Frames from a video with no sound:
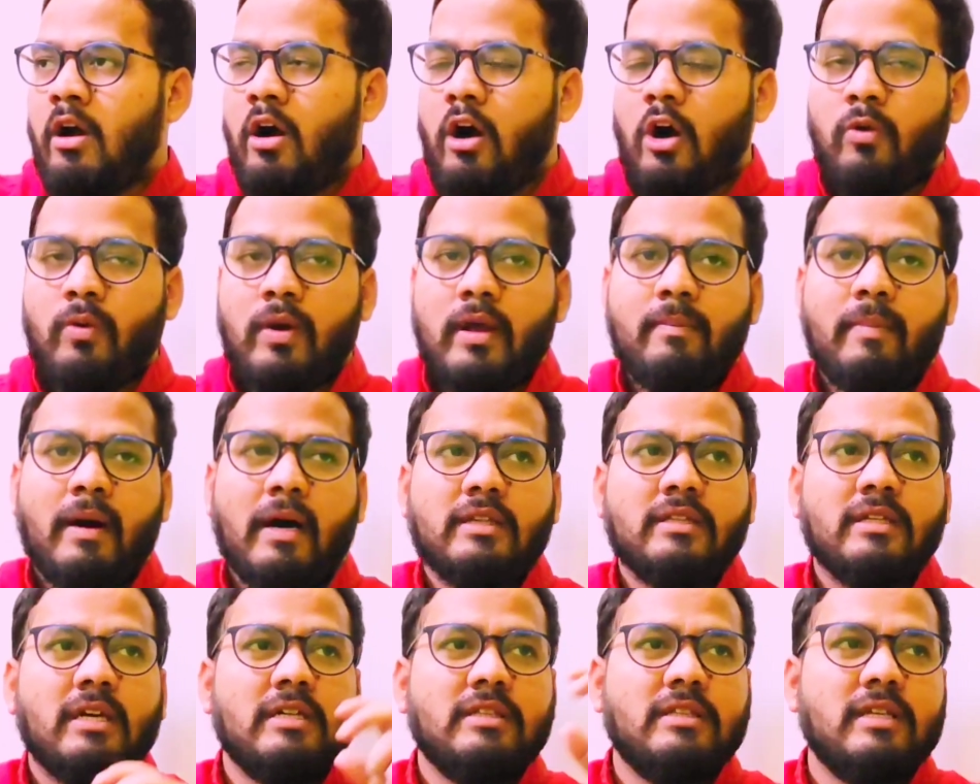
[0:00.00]
और वही
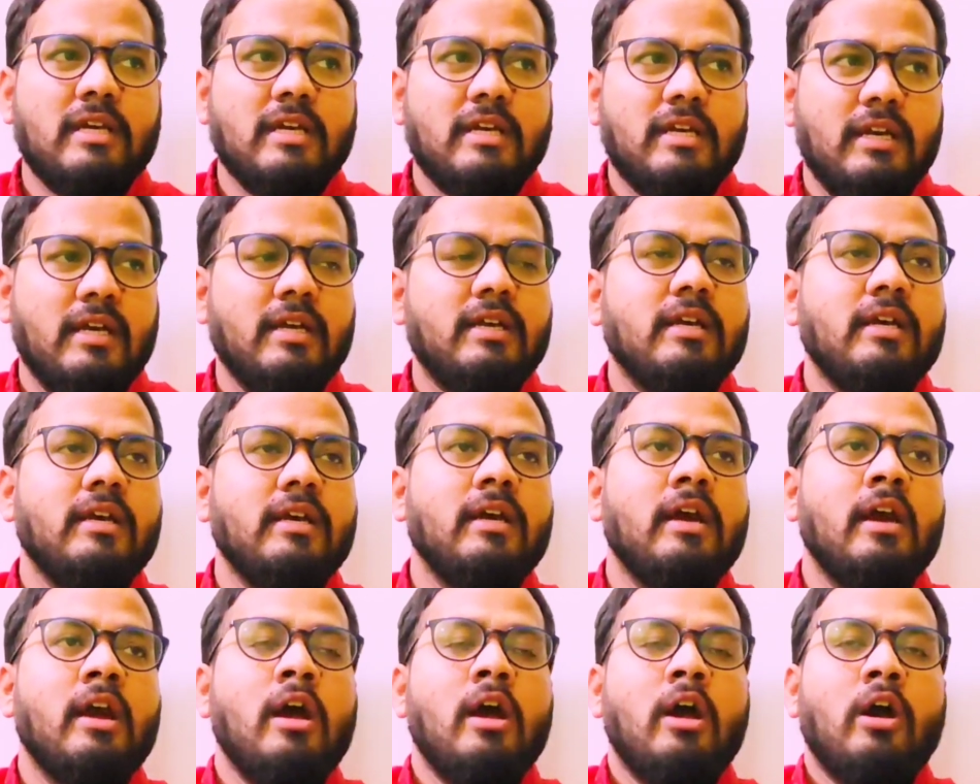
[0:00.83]
बात करते हैं घी की
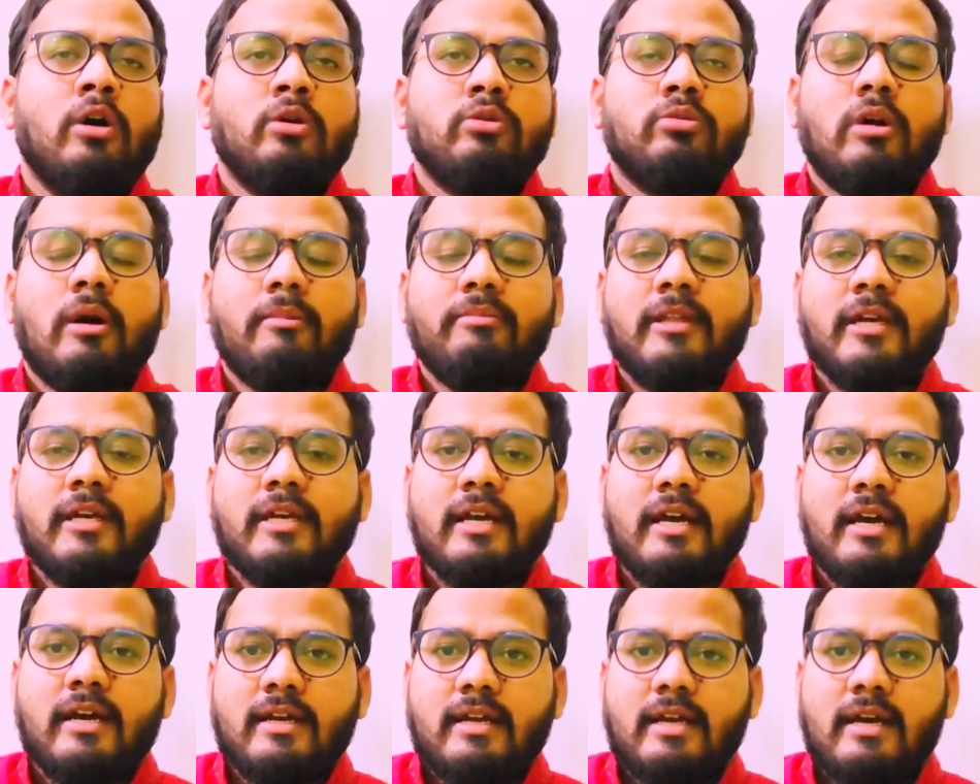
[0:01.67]
तो आप
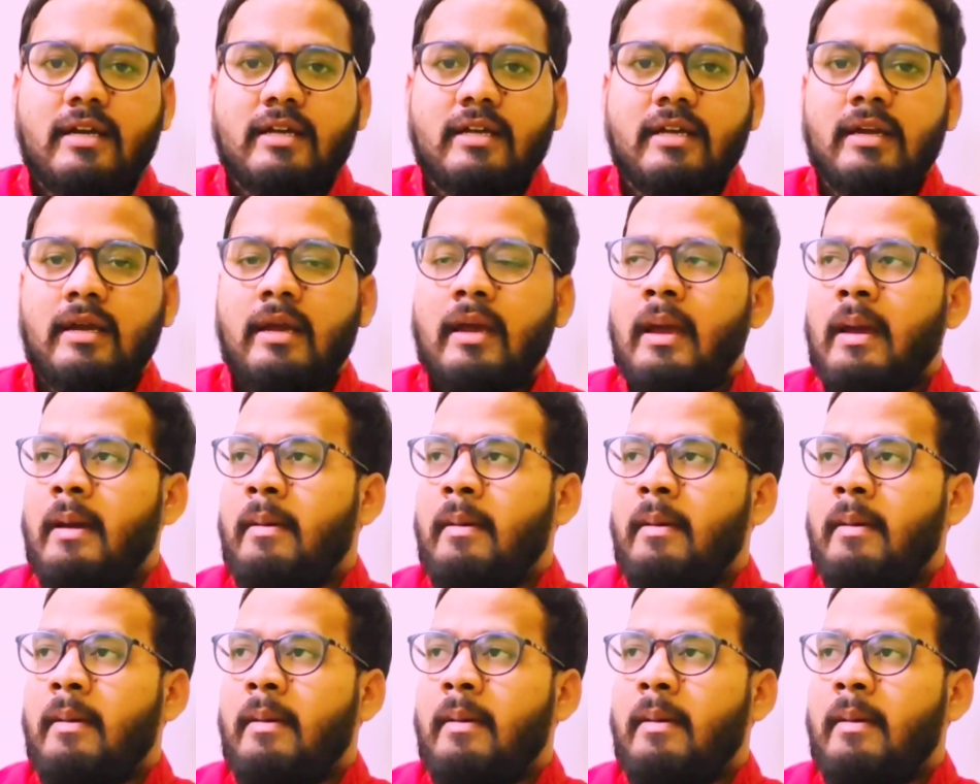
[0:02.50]
देखिए क्या कि